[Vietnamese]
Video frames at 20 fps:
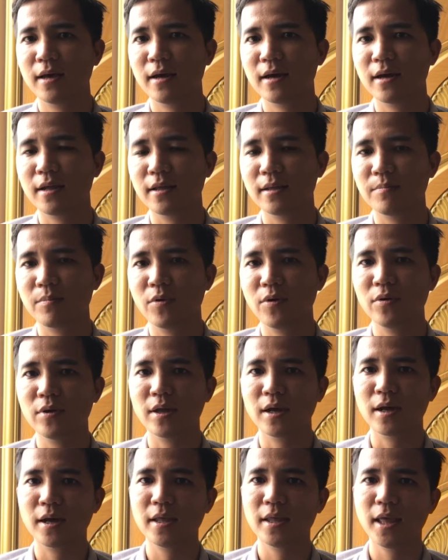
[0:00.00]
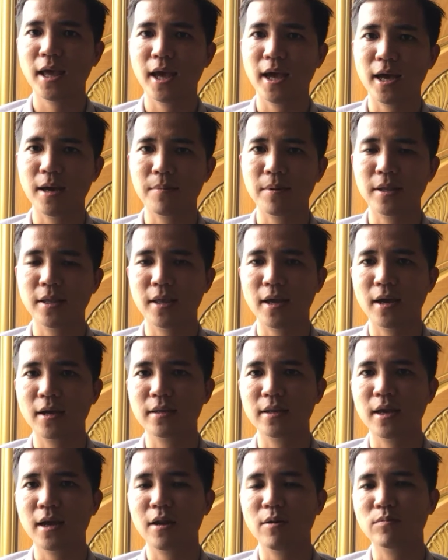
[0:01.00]
à, mua những cái nhà mà
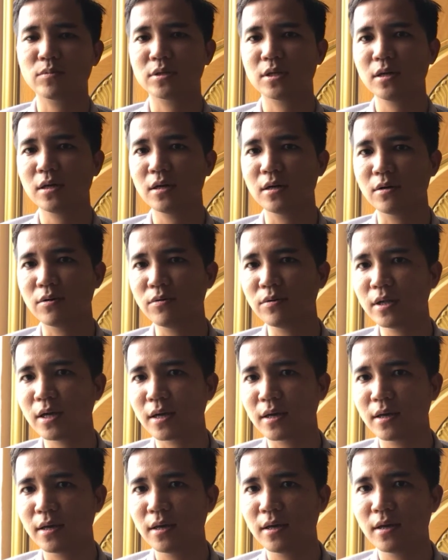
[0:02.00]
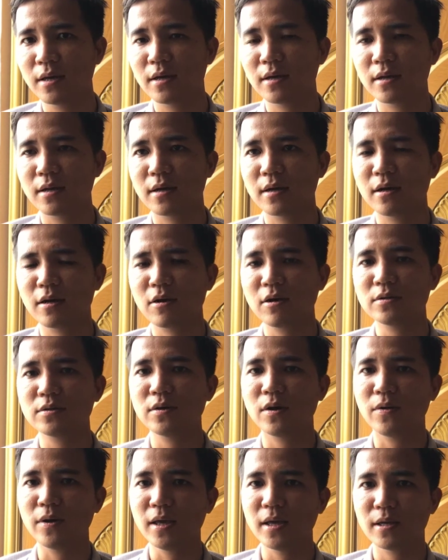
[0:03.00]
dạng nhà đồng sở hữu nè đó có
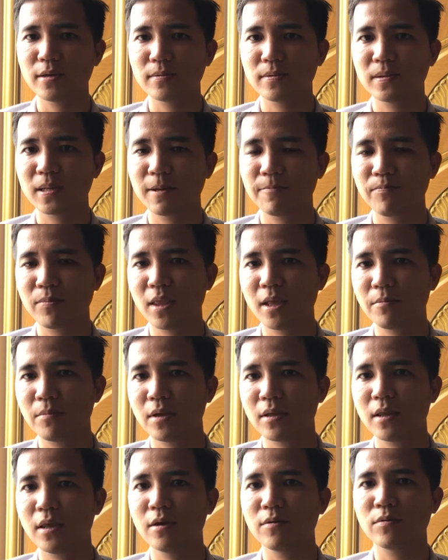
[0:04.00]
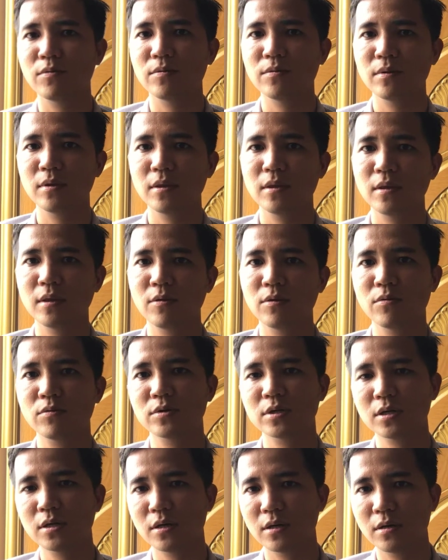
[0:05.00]
sổ đấy nhưng mà nhiều nhiều chủ
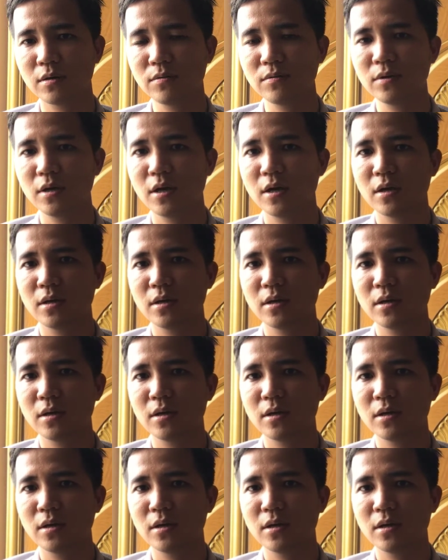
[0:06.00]
sở hữu